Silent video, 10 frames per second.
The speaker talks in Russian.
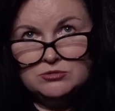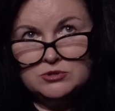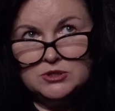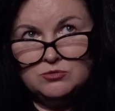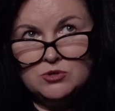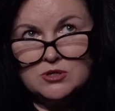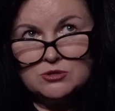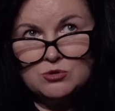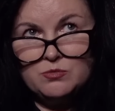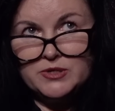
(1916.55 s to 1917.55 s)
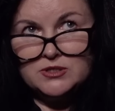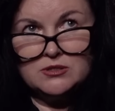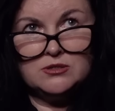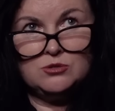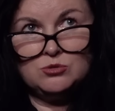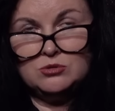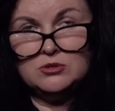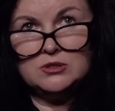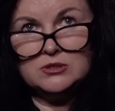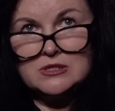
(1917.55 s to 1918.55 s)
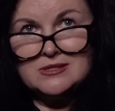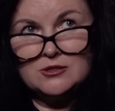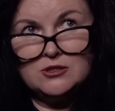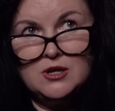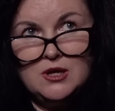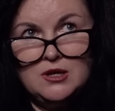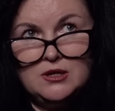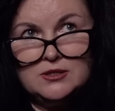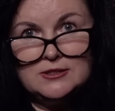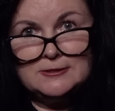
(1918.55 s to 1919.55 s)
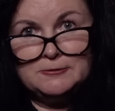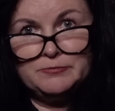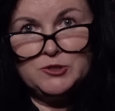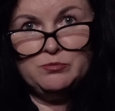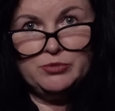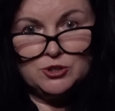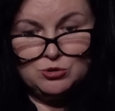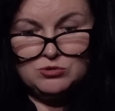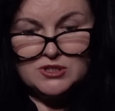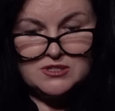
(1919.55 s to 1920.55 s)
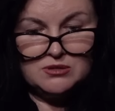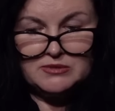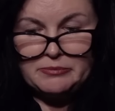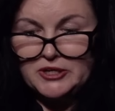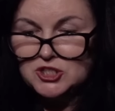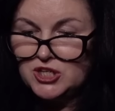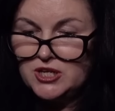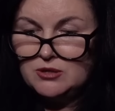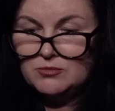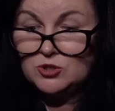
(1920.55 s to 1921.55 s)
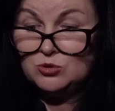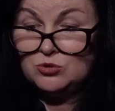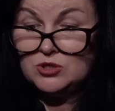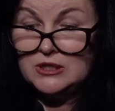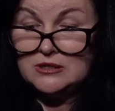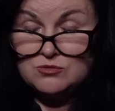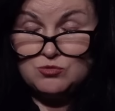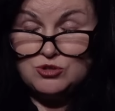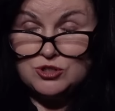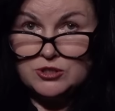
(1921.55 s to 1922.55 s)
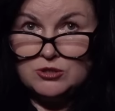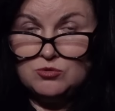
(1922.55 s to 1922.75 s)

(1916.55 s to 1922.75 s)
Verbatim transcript: Вот его гороскоп резонирует э, с а, температура с тем напряжением, которое я озвучила для